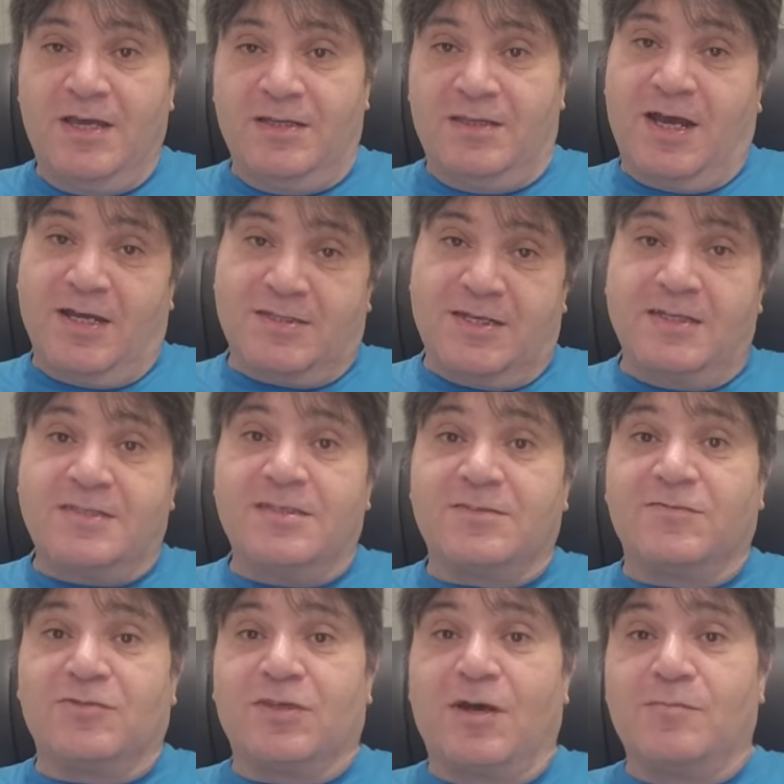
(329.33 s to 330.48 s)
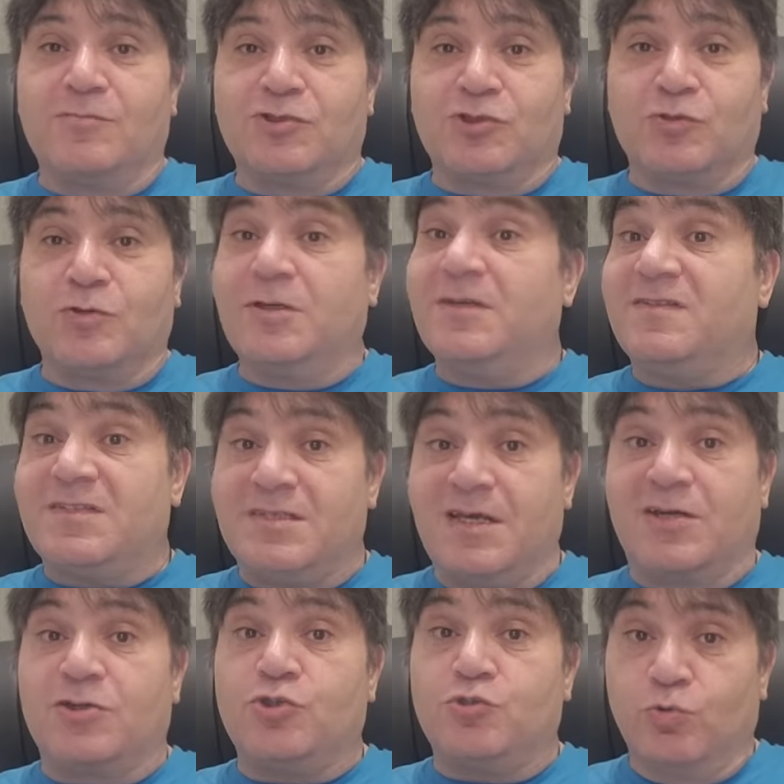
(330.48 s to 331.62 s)
И доказательство тому, что из
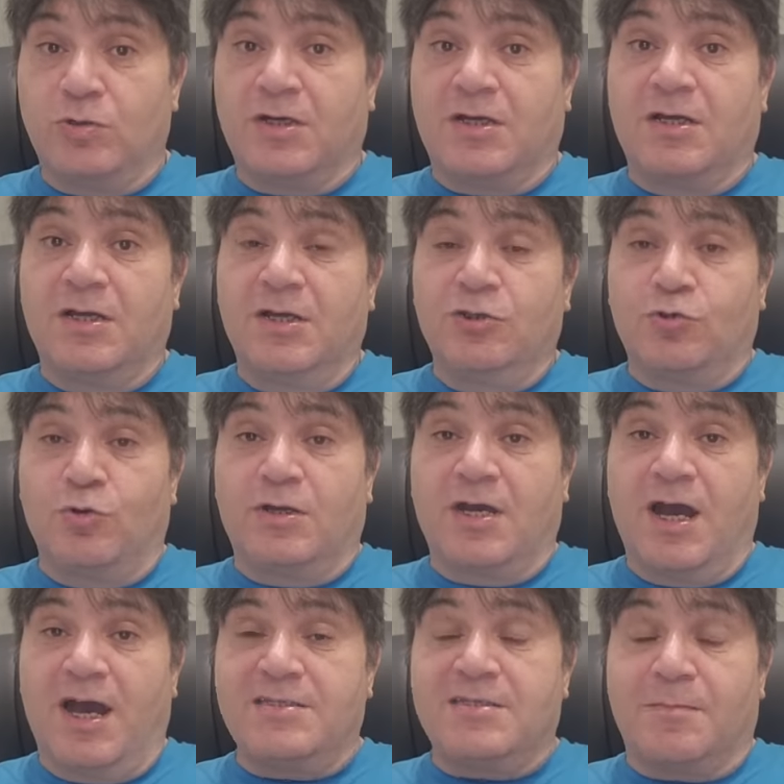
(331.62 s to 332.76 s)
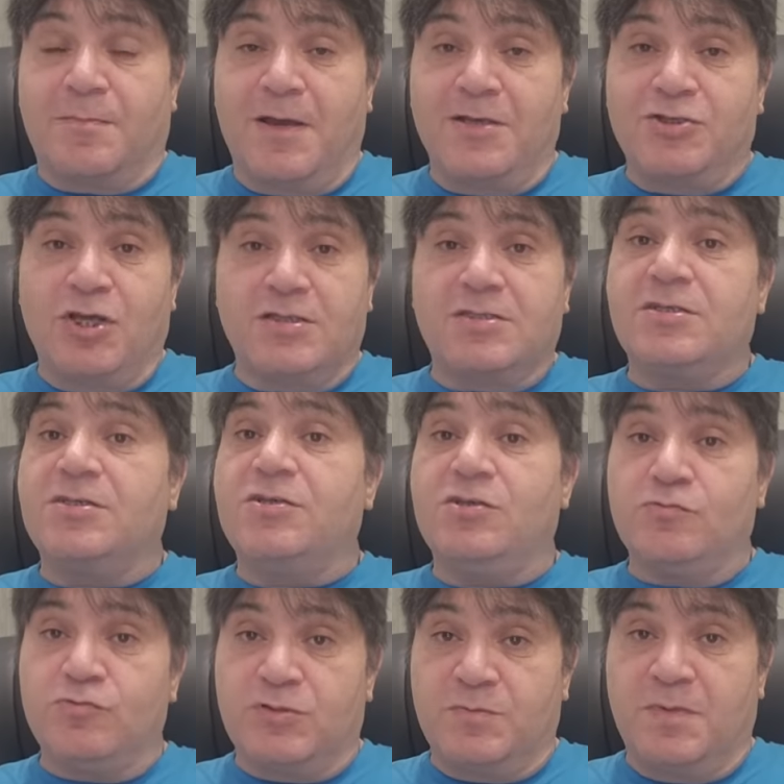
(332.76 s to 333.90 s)
всех тюрок только азербайджанцы
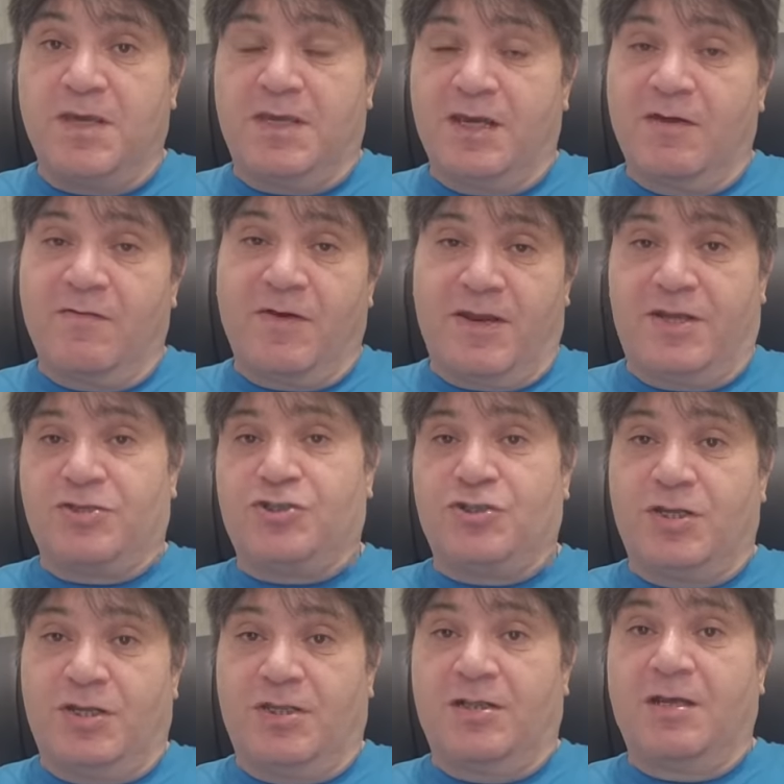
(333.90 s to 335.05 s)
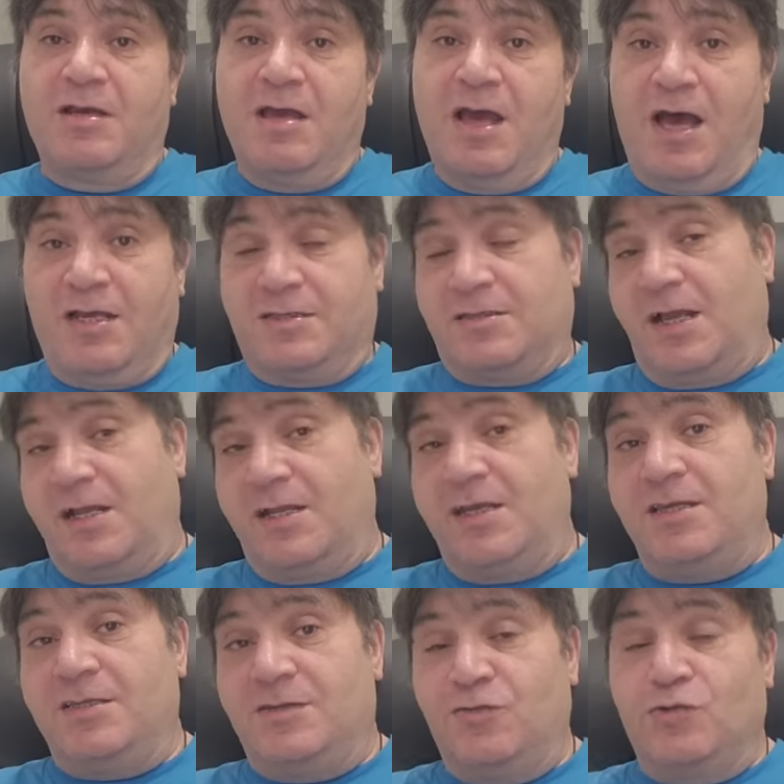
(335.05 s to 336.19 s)
и узбеки говорят ширин,
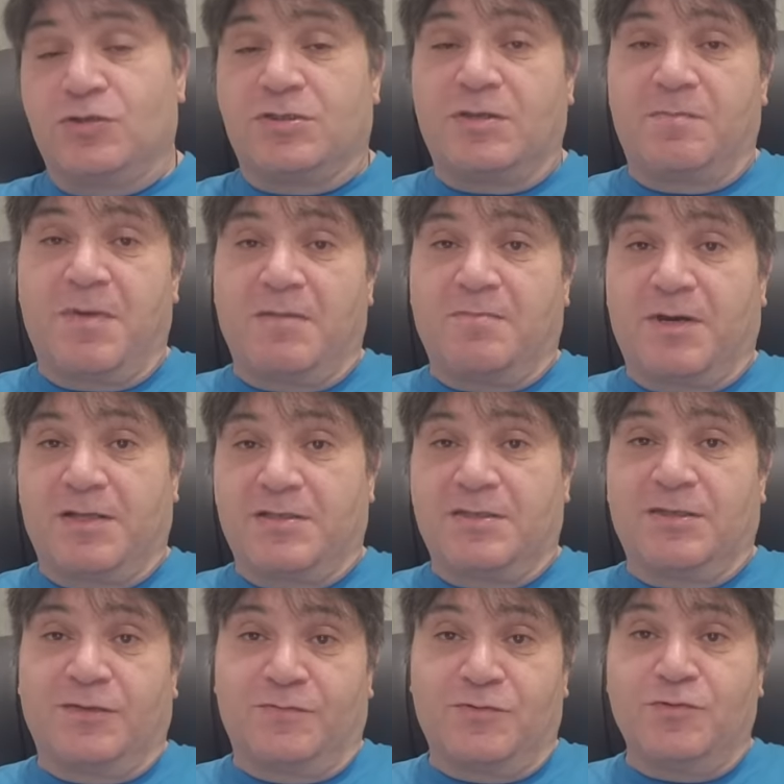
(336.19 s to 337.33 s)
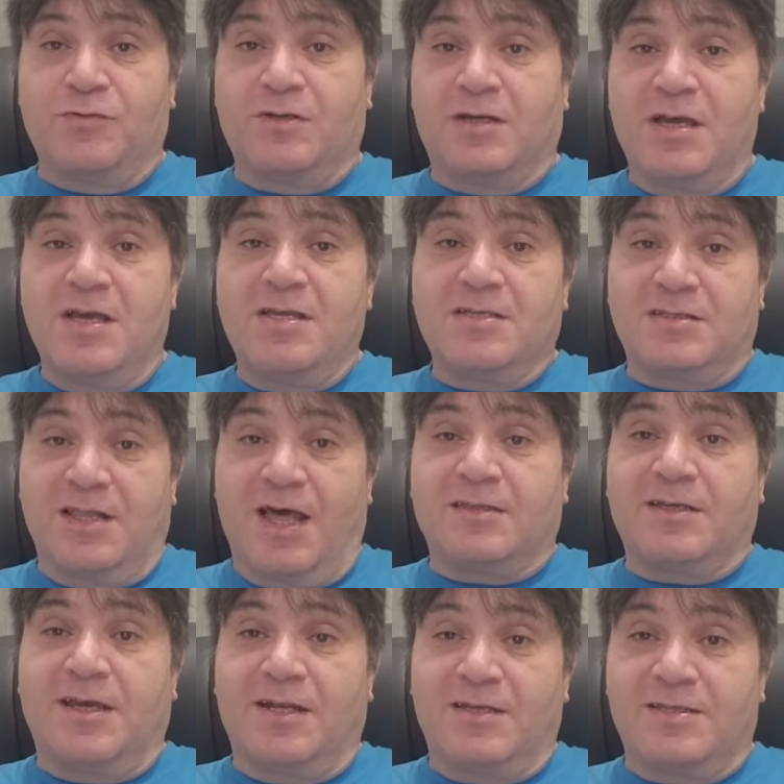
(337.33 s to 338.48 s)
Остальные 95% тюрок
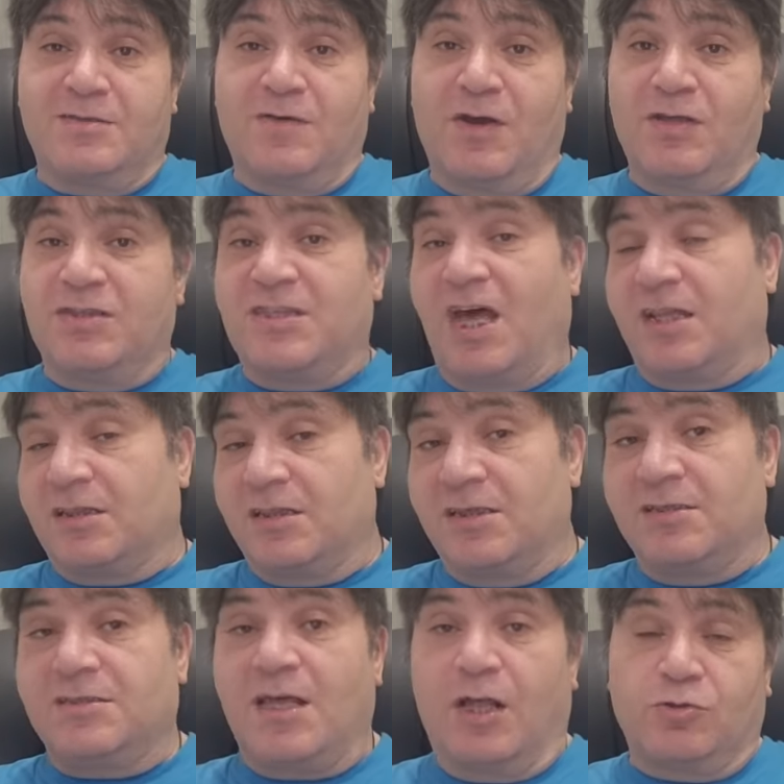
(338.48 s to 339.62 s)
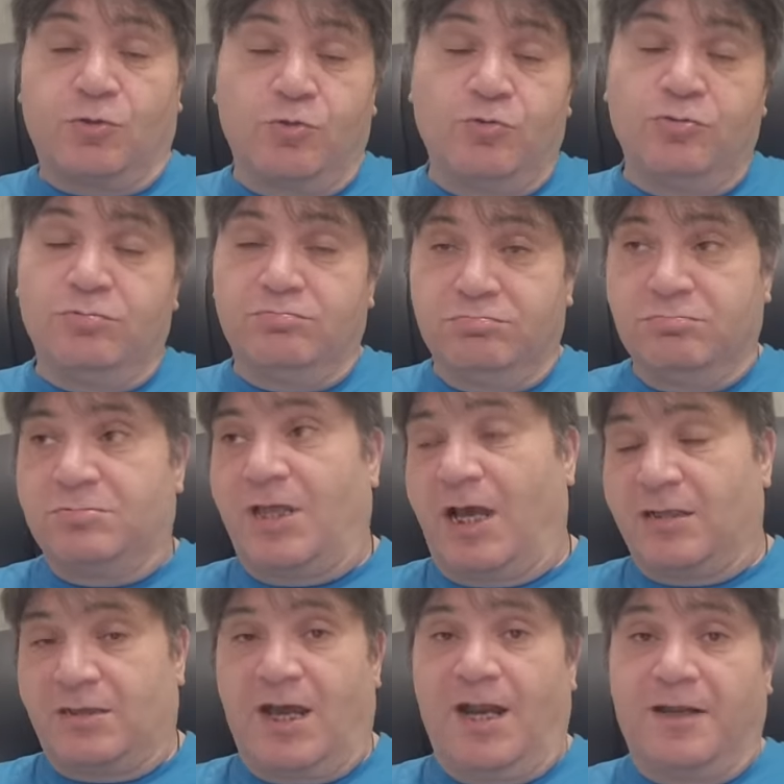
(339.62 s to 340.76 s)
сладкое называют татлы, татлу и
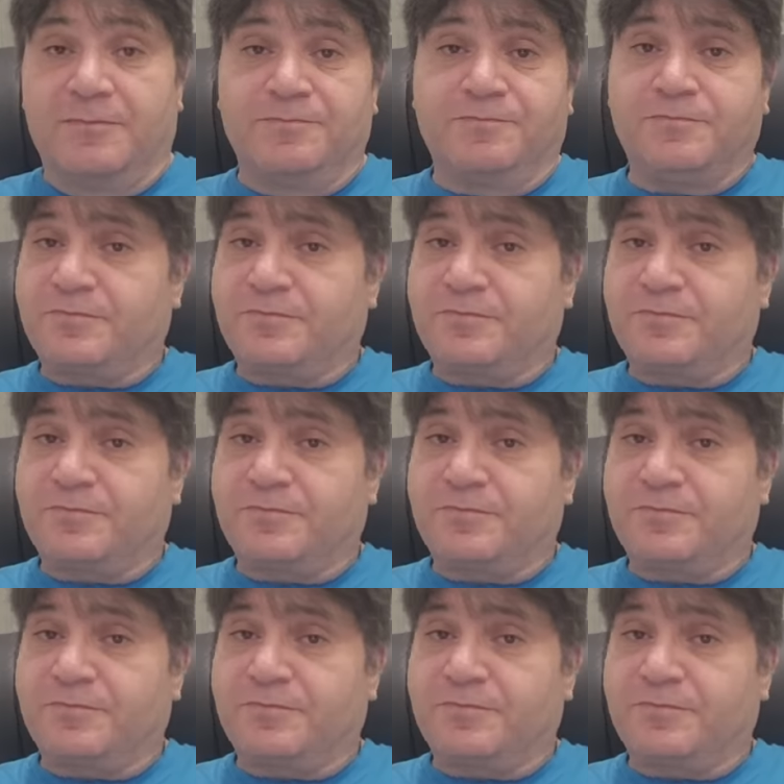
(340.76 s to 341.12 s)
так далее.